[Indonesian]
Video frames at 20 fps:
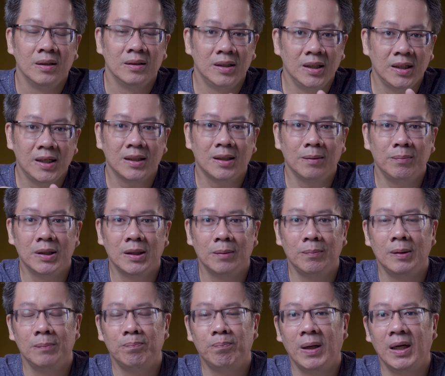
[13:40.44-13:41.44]
Jika
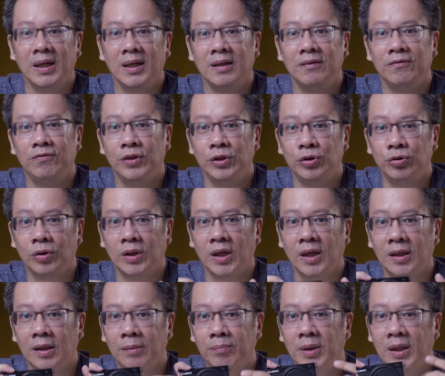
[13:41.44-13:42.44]
teman-teman pengen fitur
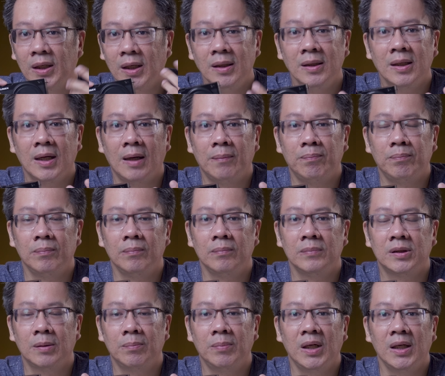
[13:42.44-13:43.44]
yang lebih lengkap,
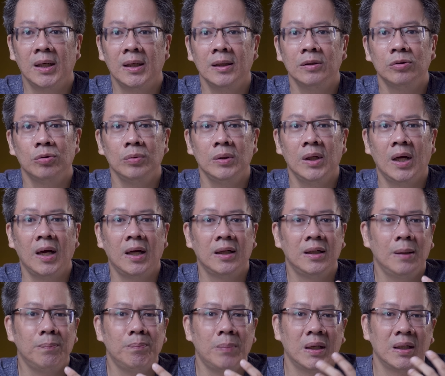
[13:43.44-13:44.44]
sebenarnya sudah
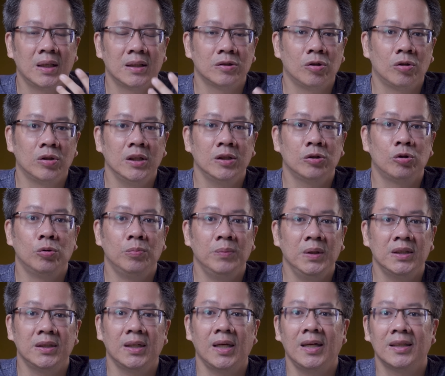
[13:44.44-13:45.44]
ada Panasonic
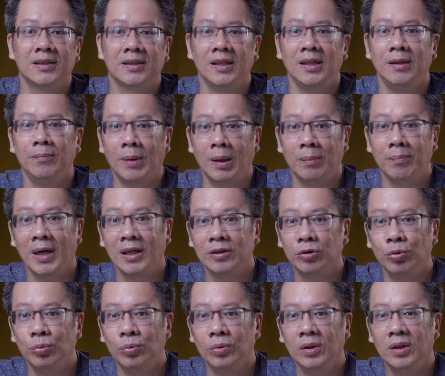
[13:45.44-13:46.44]
Lumix S5
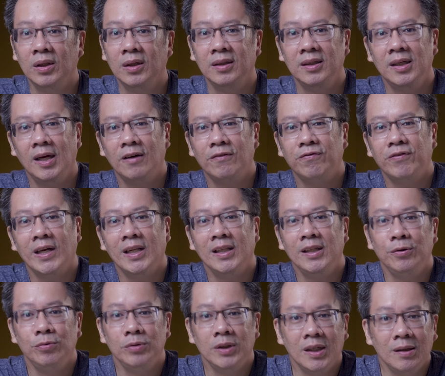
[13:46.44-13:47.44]
Matu yang
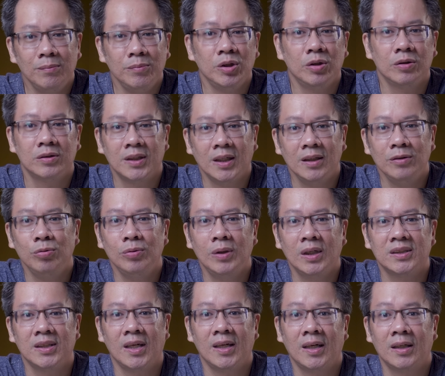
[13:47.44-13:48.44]
value-nya menurut saya
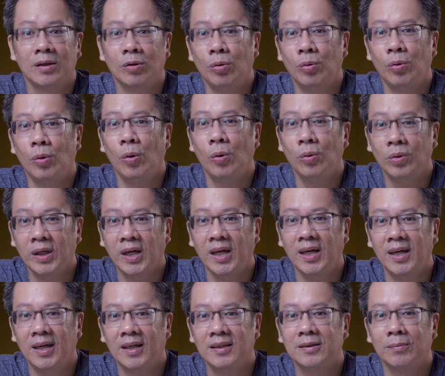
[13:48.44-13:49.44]
juga sangat oke
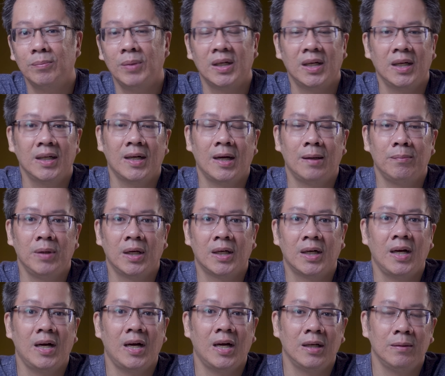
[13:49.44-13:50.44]
okay ya sebagai
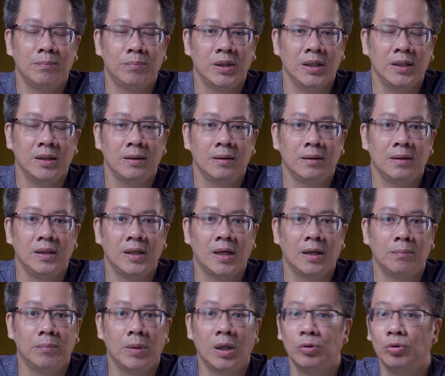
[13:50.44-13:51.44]
kamera hybrid
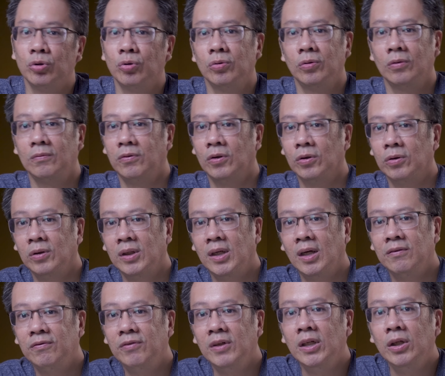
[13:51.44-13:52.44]
yang bagus untuk foto
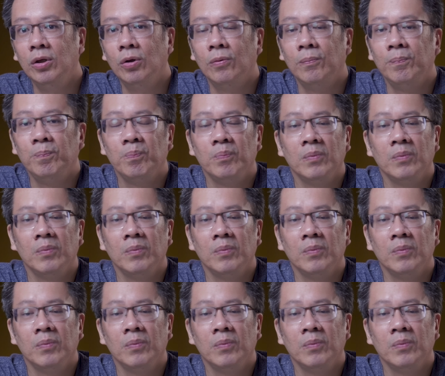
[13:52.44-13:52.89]
dan video.